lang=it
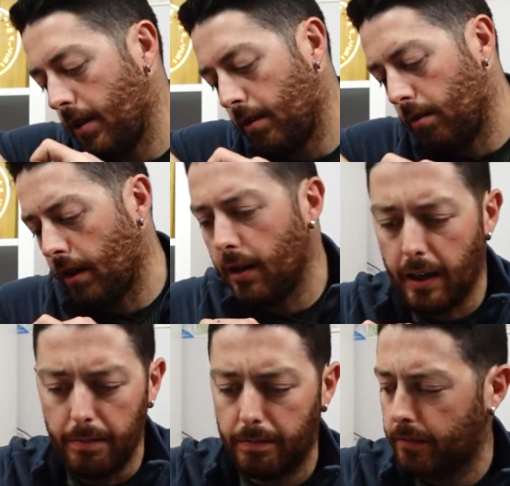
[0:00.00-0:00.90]
Allora,
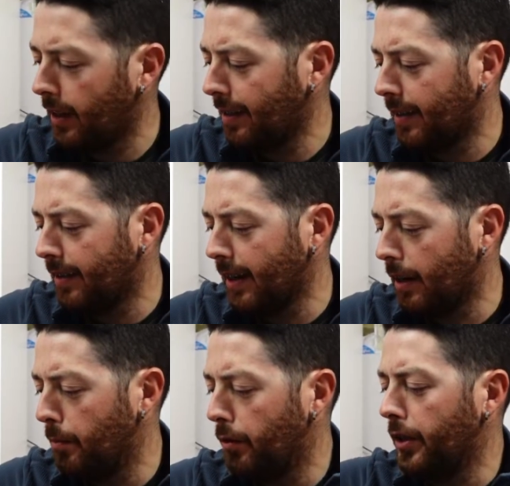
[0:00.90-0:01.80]
ah, tasca
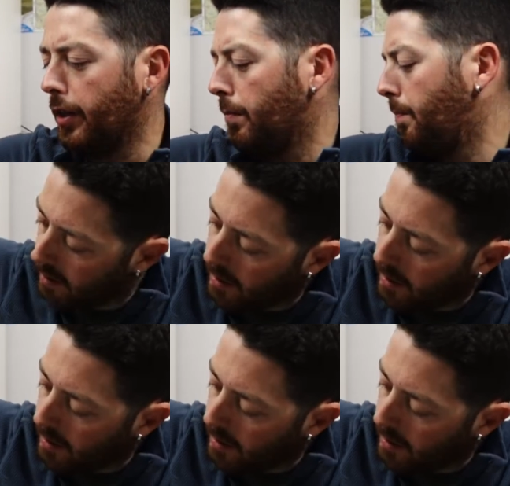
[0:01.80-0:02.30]
esterna abbiamo finito.